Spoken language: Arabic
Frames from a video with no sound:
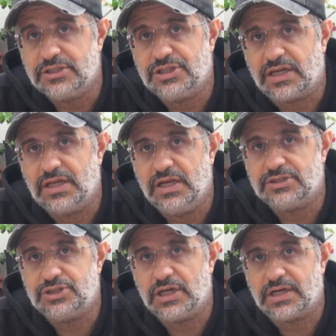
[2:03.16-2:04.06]
نشكل
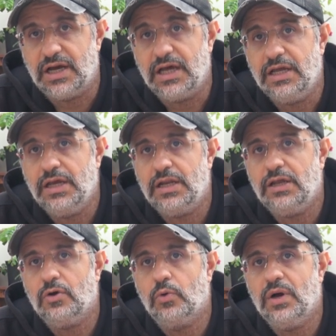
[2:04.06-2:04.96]
اشجارنا عليه
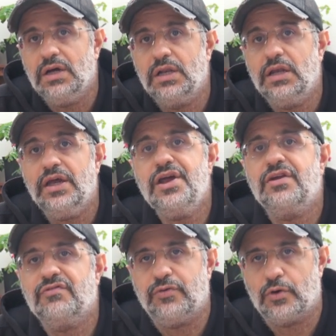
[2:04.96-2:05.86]
اللي هو
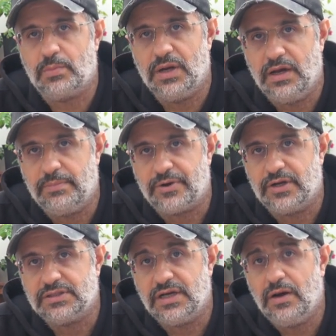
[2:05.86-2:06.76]
الانفورمال
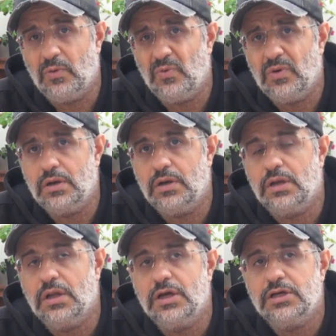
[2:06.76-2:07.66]
ابرايت او
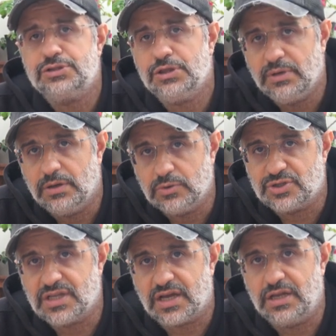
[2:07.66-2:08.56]
الشبه
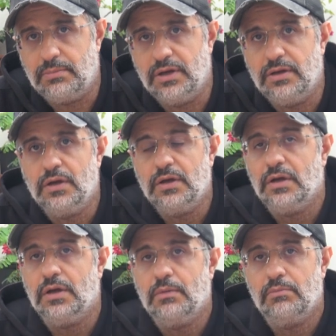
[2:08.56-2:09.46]
مستقيمه
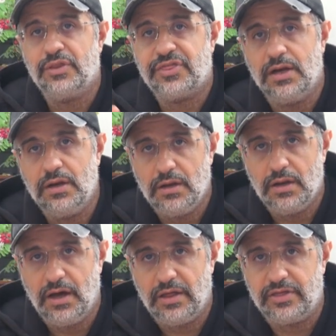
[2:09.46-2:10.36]
مثل
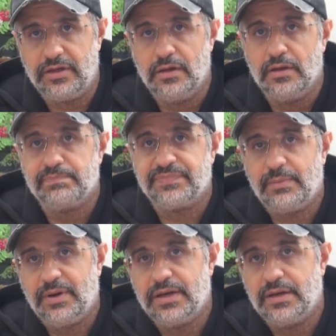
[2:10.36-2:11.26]
هذه
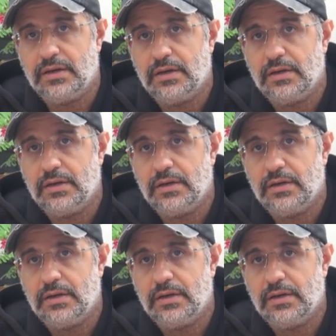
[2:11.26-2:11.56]
طبعا